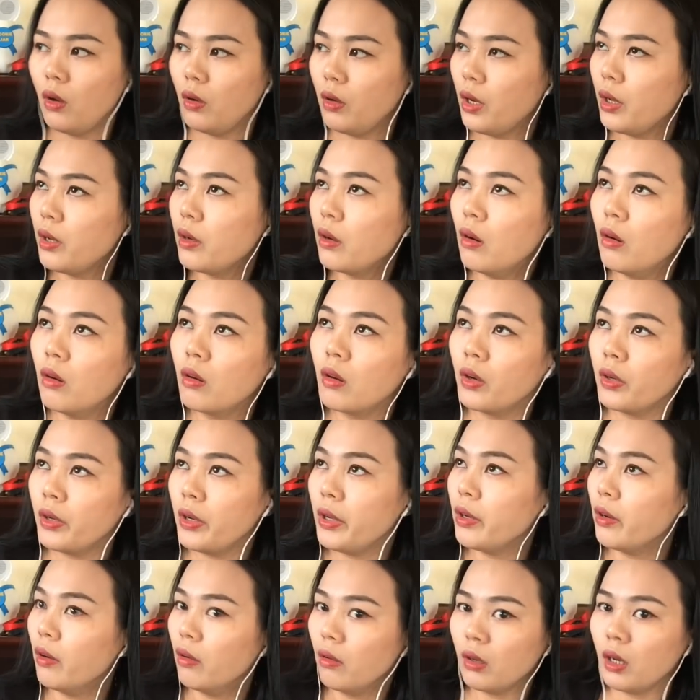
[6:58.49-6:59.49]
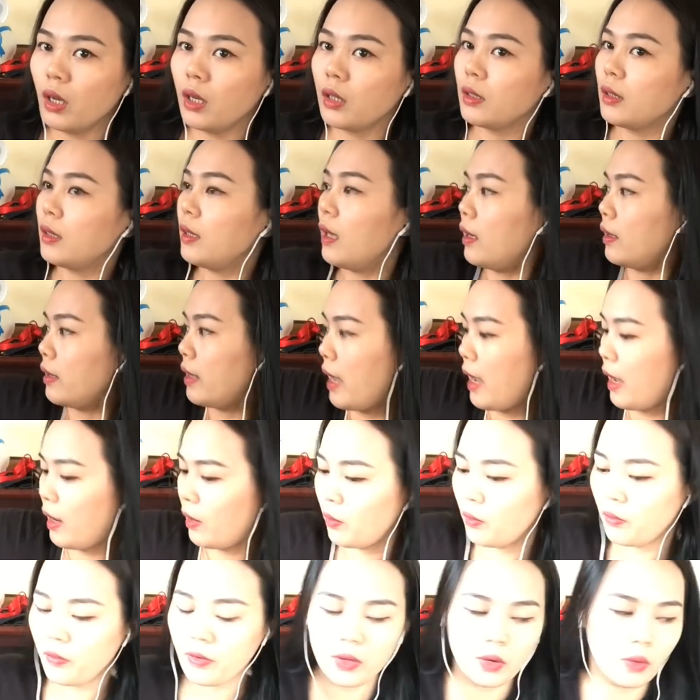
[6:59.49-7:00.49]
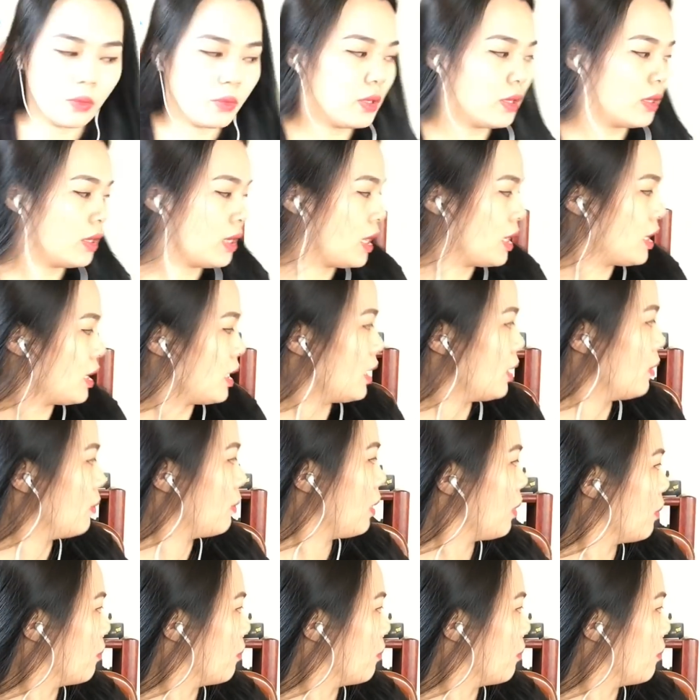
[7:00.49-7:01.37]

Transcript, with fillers: đi ngược rồi đi ngược lên trần nhà luôn, ví dụ như đi gì đúng